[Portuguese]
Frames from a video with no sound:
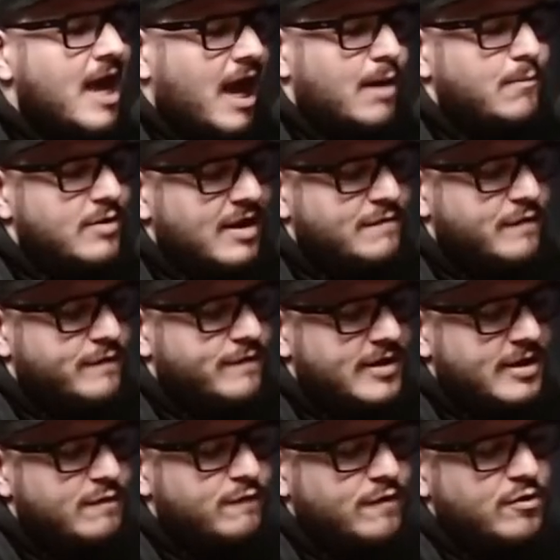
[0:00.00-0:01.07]
A mulher foi
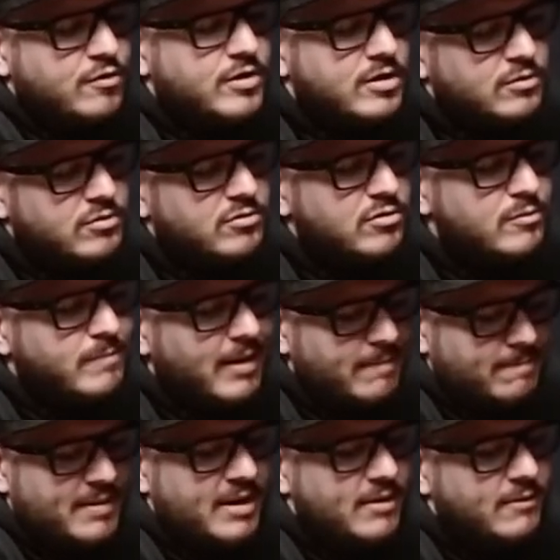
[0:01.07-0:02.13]
falando, eu fui anotando tudo num
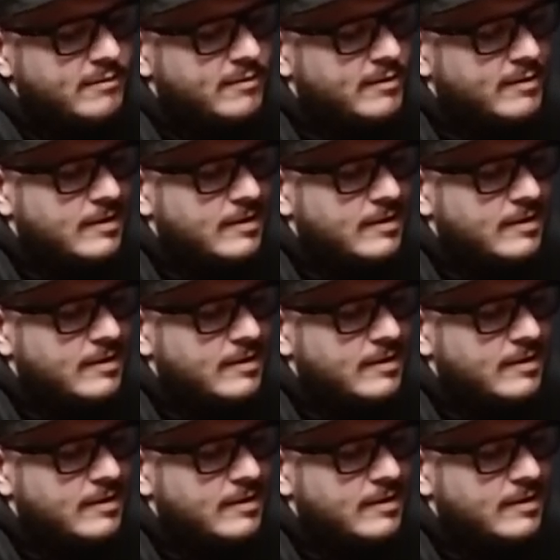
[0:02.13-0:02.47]
papel.